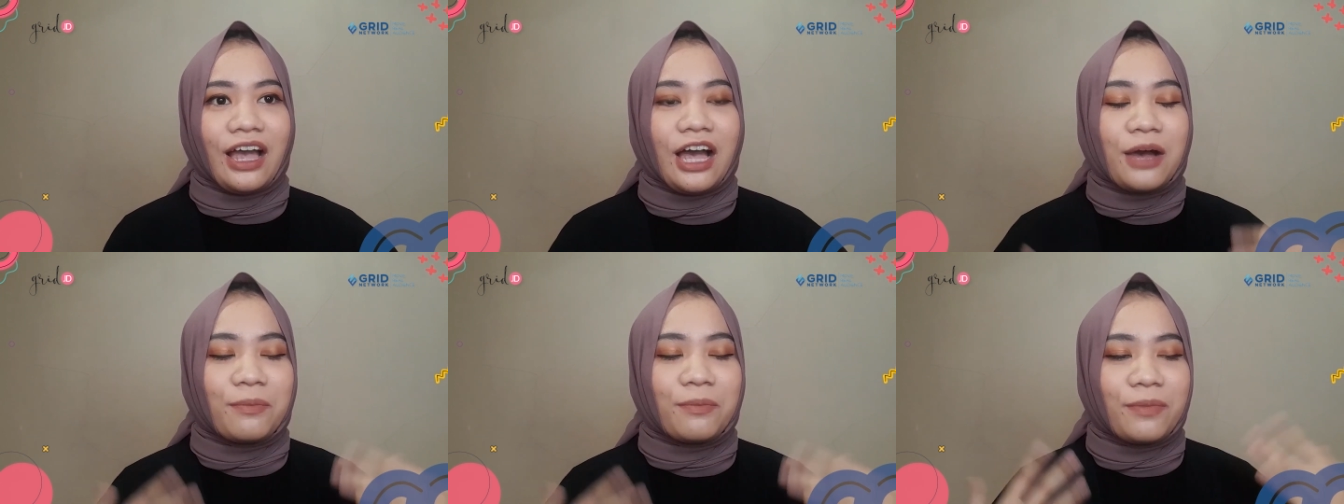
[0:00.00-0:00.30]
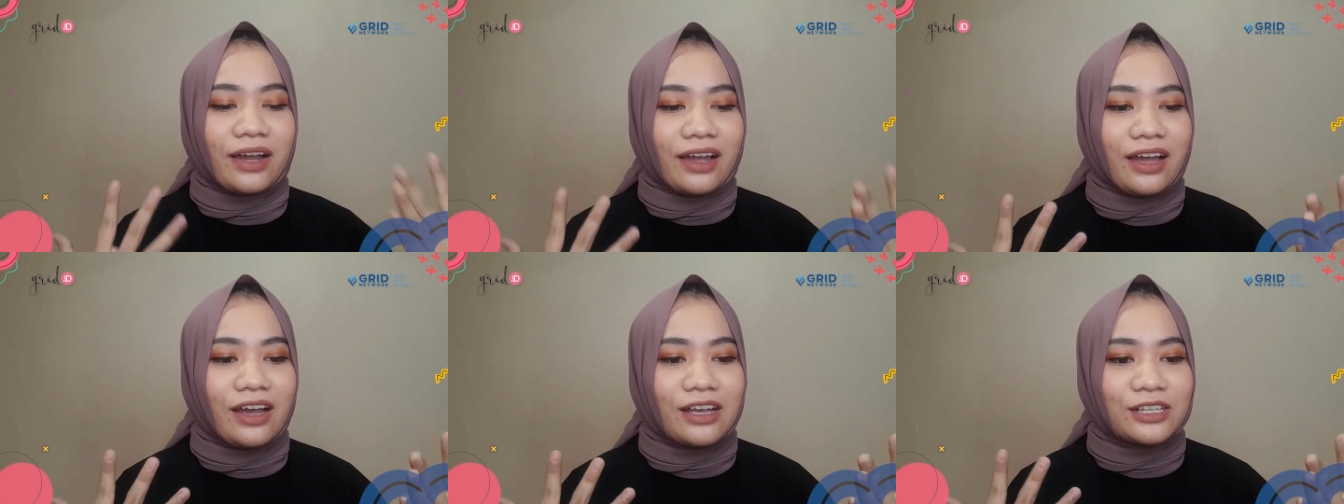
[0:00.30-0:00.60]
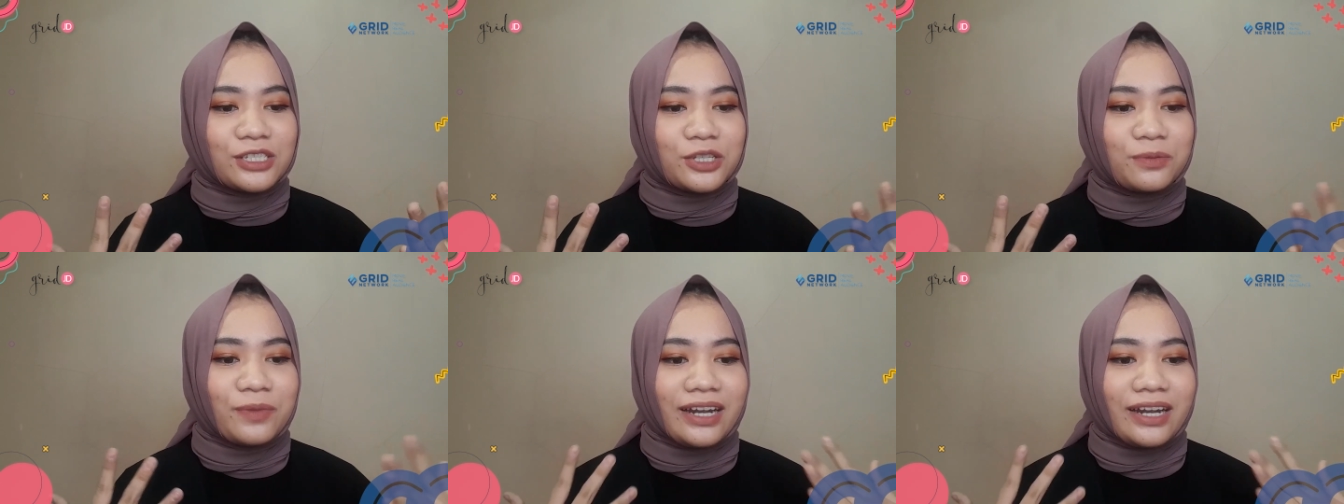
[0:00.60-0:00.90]

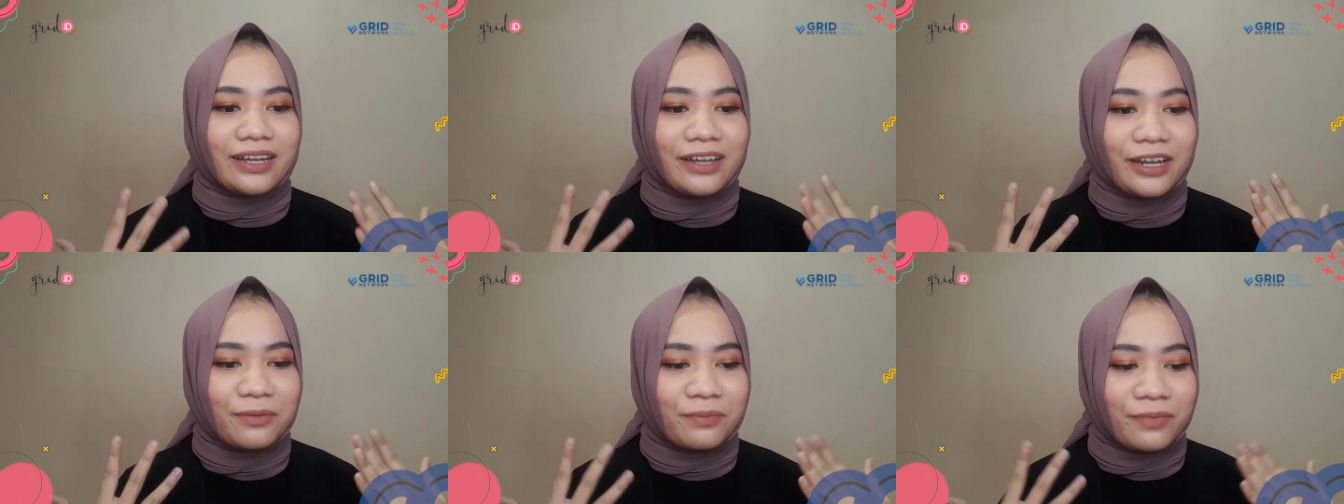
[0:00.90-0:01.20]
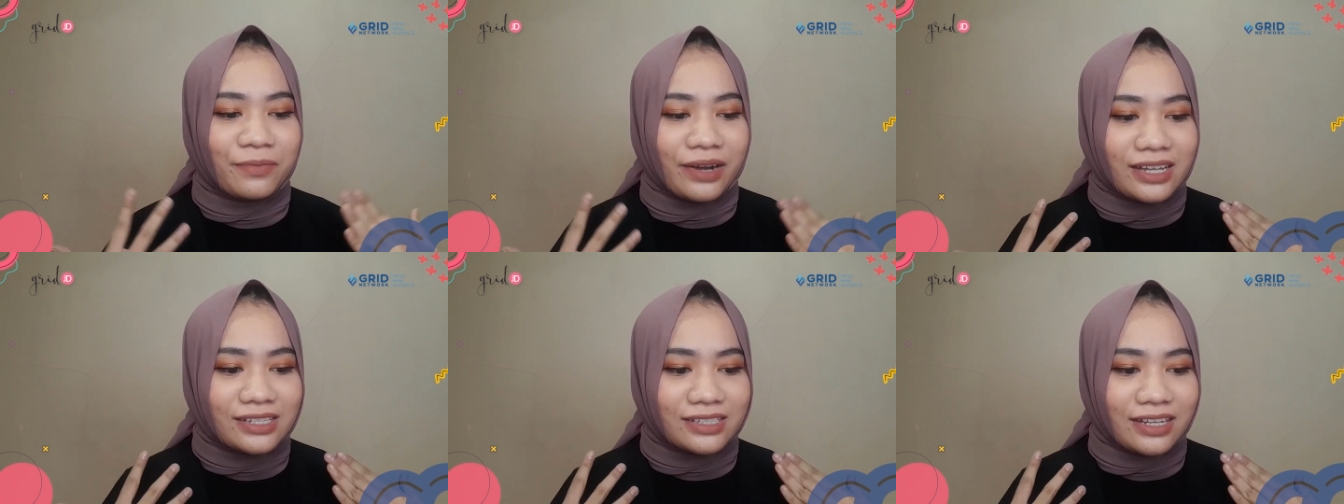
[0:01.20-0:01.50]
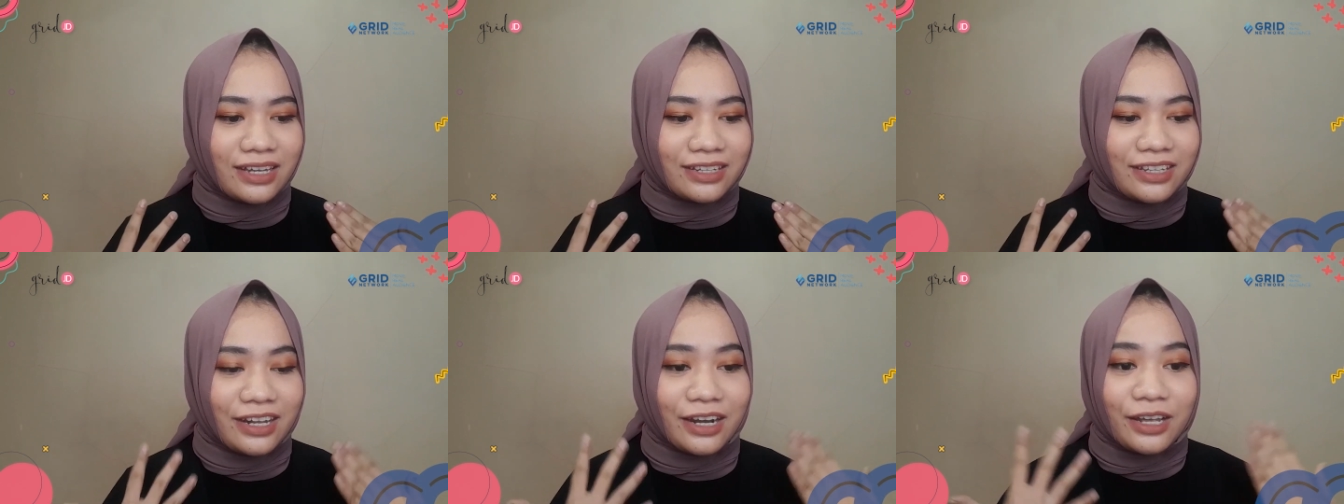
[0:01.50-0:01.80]
Apakah Sobat Krip
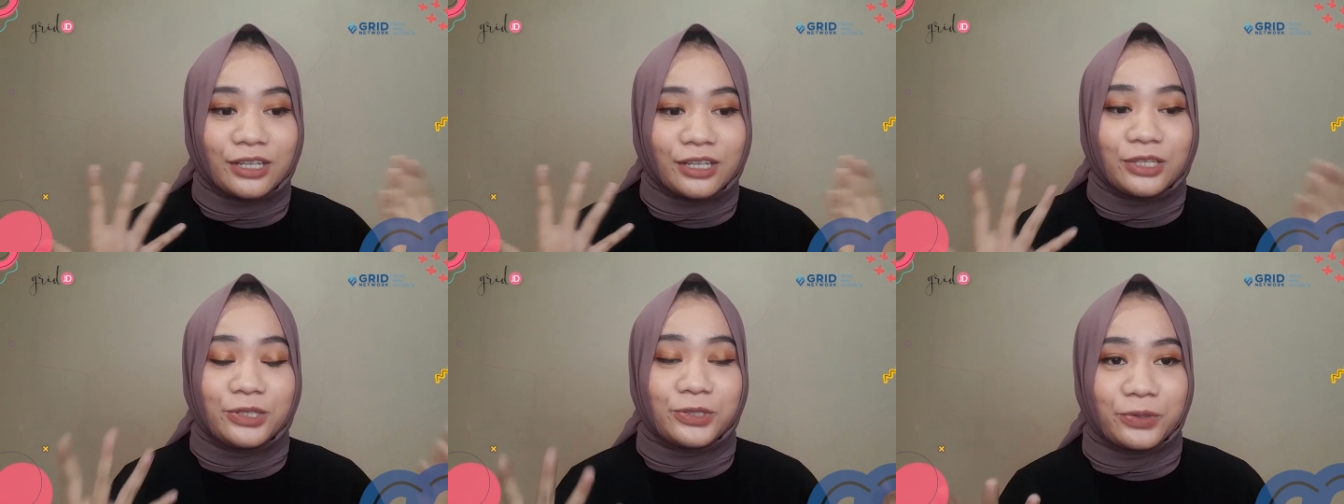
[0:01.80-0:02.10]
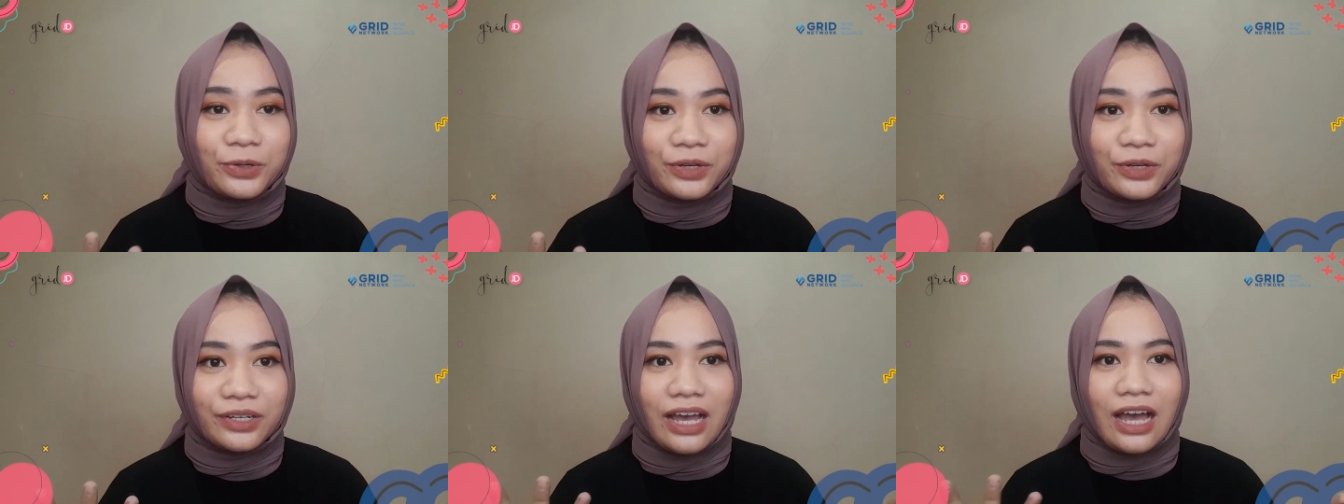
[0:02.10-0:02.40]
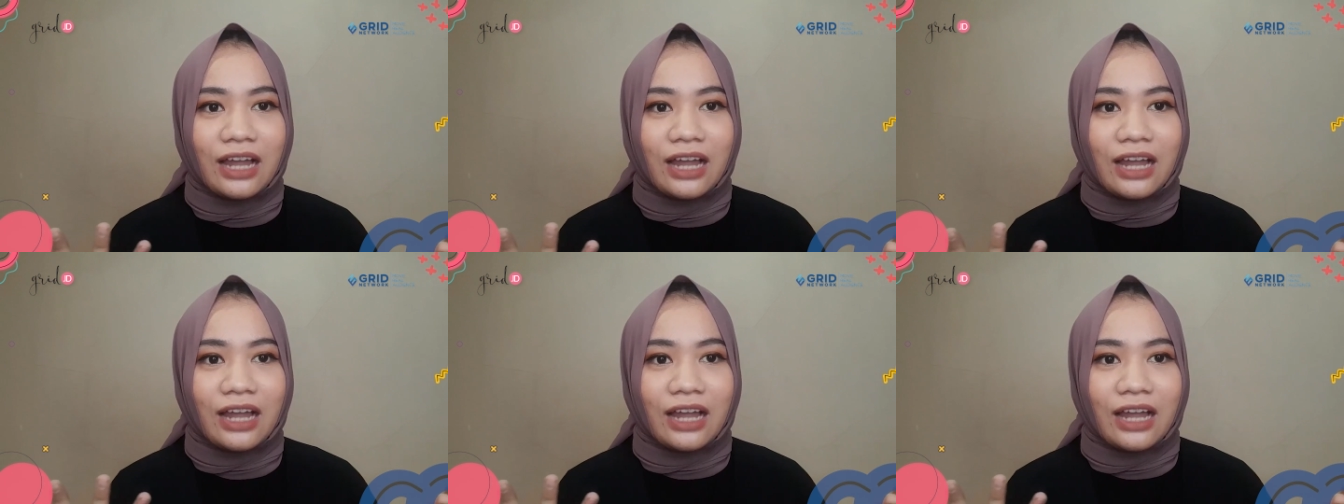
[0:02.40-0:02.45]
merasa terkejut